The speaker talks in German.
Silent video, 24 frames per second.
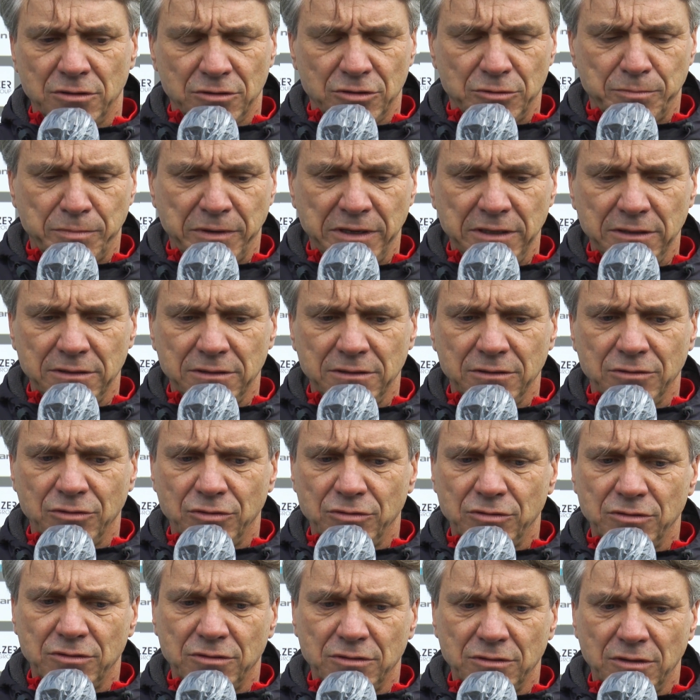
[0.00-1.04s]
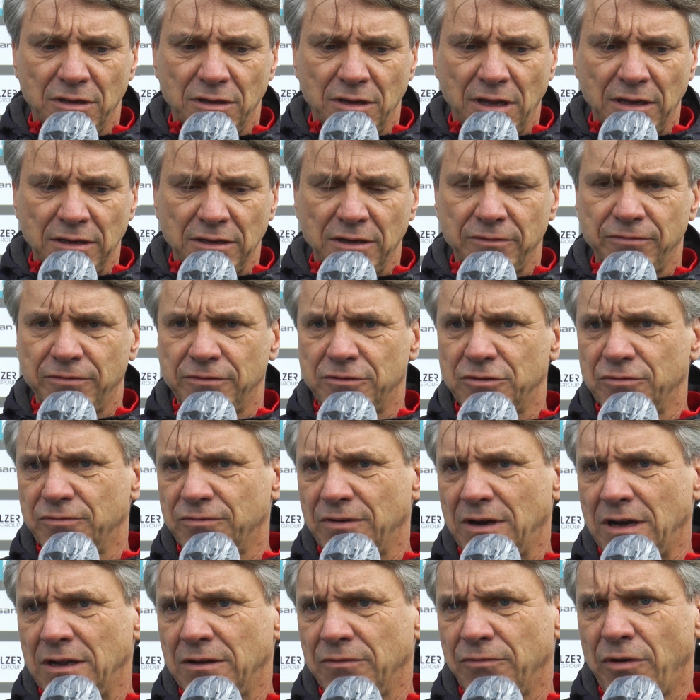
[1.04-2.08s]
sprinten und äh, Angriffe zu
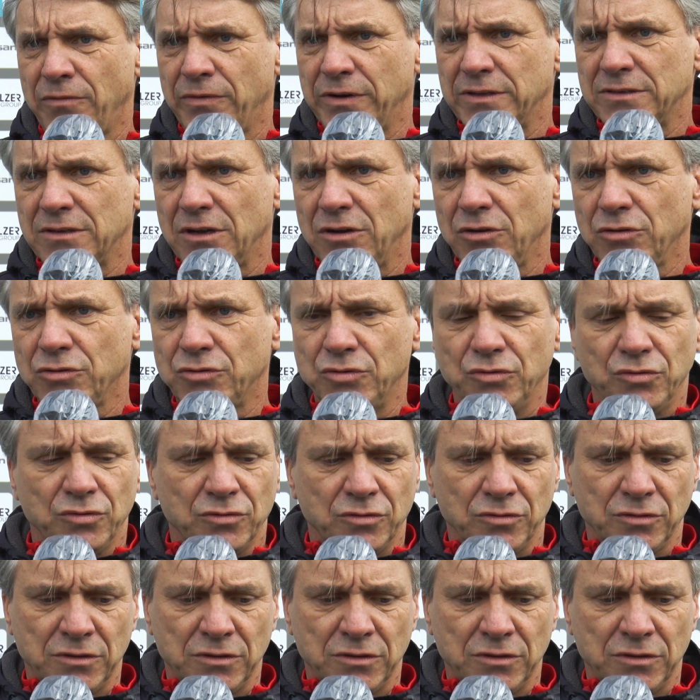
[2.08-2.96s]
fahren, wollen wir das auch tun.